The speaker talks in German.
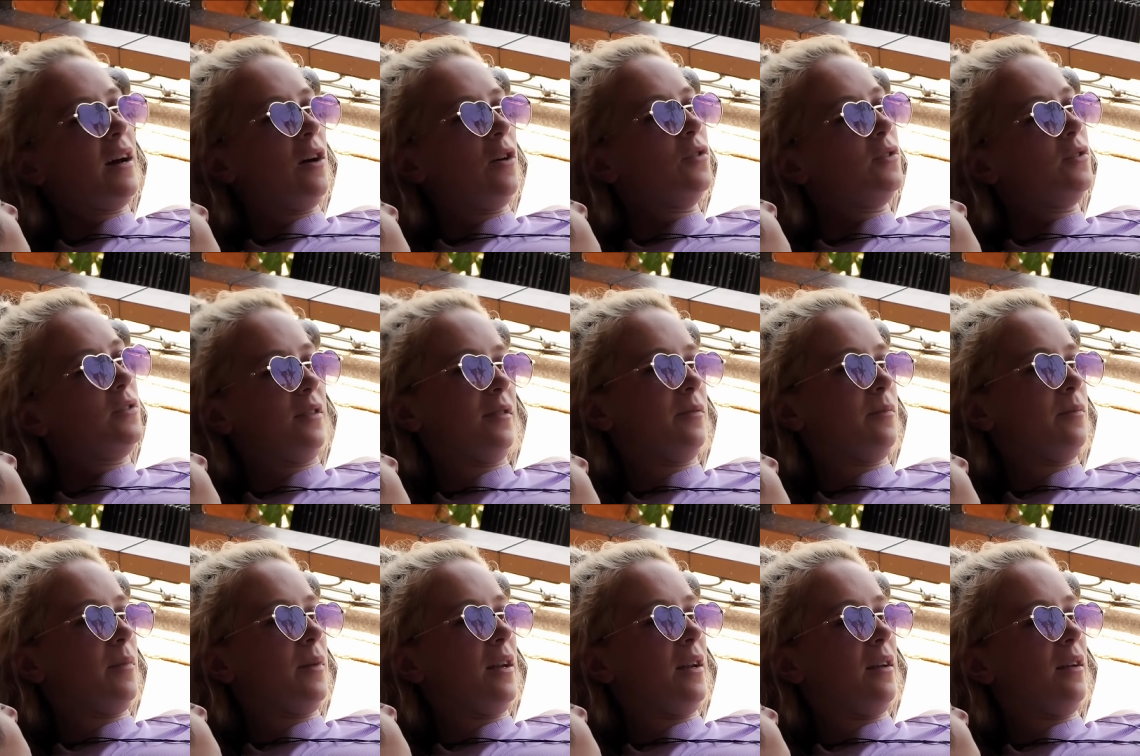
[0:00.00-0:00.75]
aus, dass
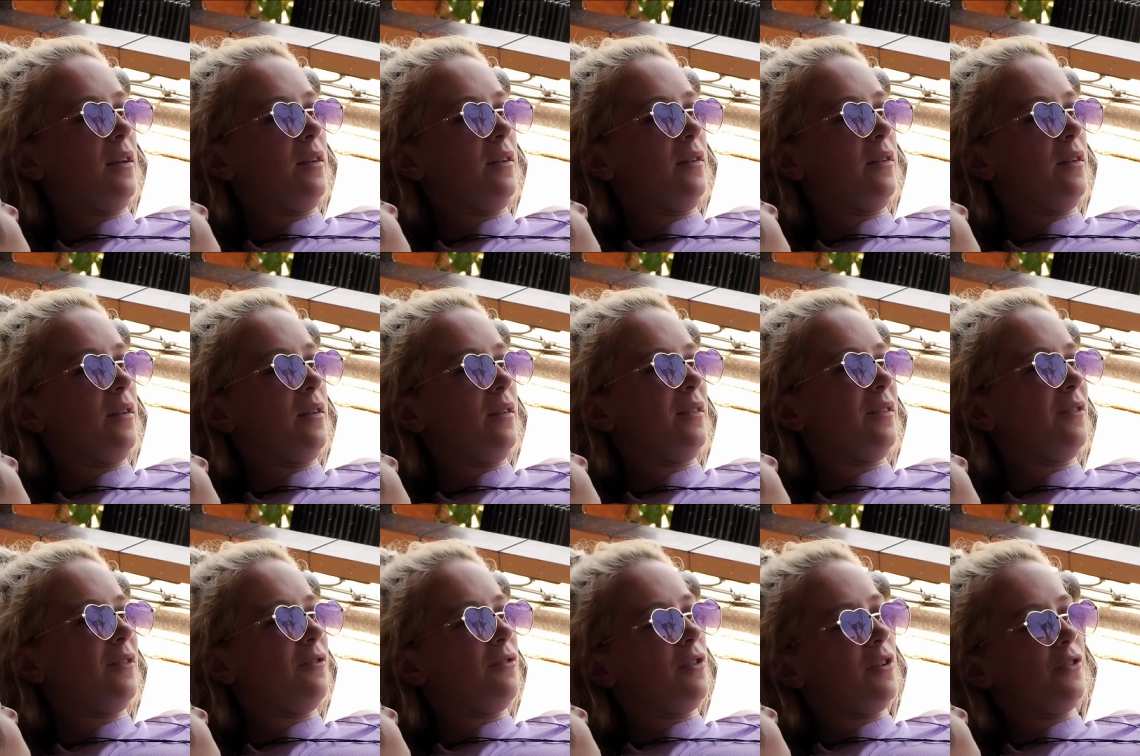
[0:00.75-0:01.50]
man
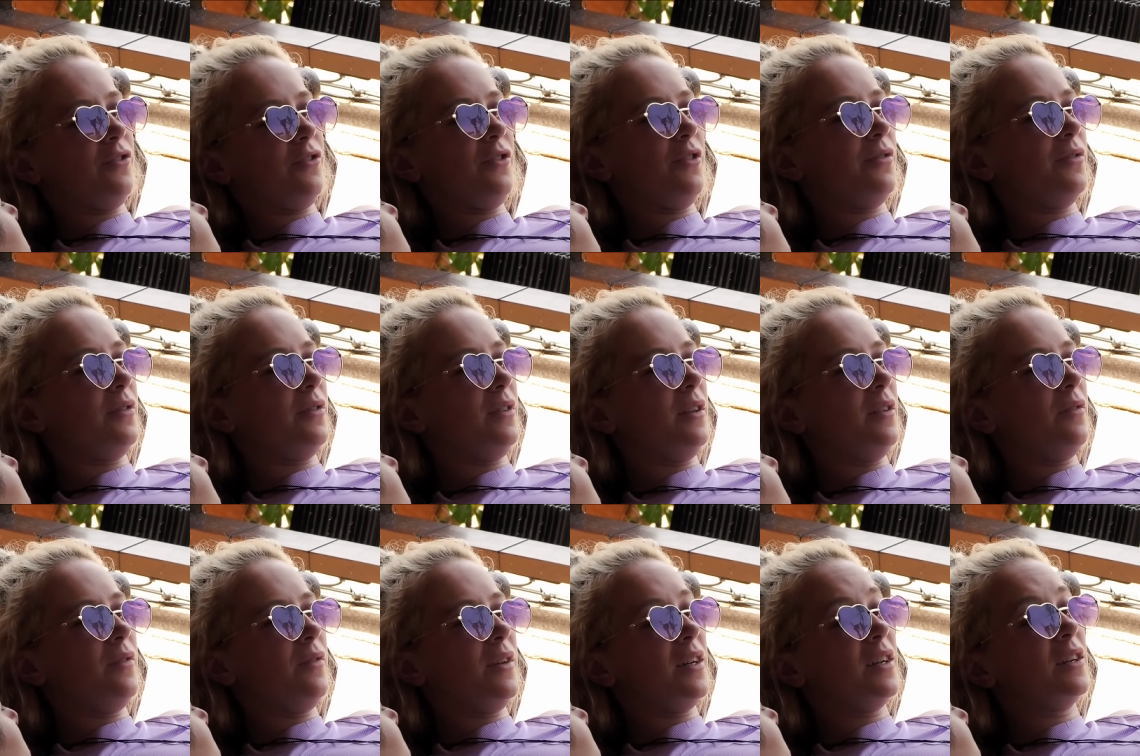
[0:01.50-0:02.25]
einen Crush auf sie
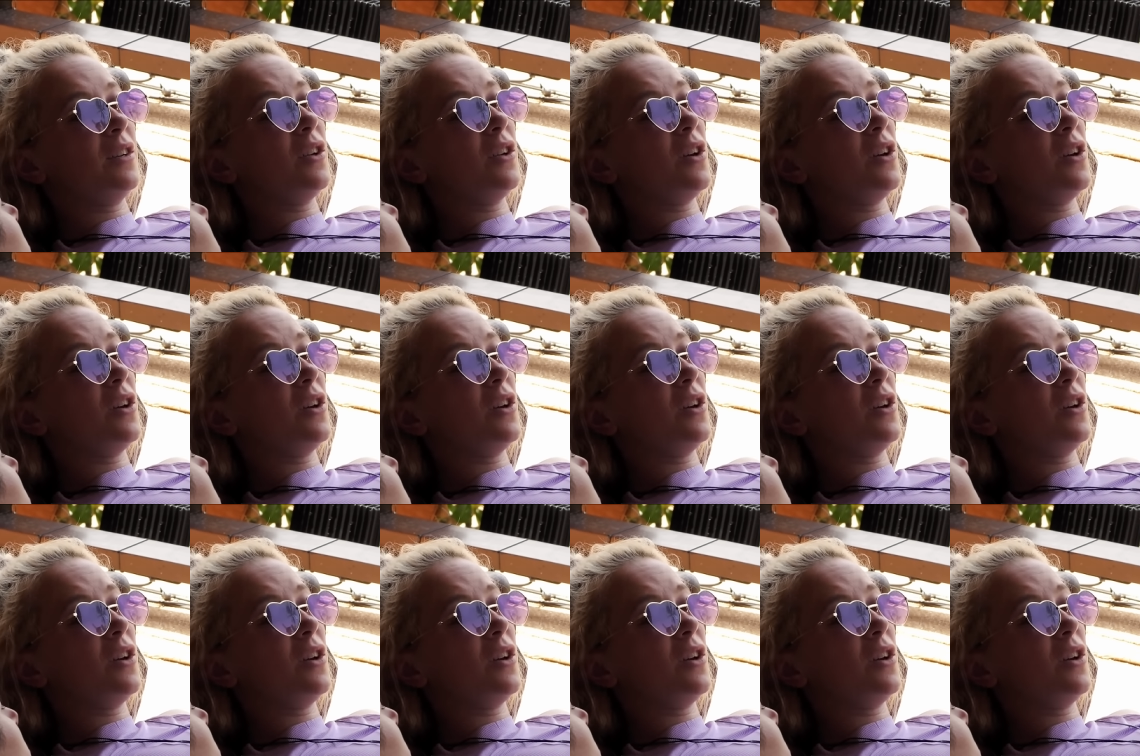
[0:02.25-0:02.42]
entwickeln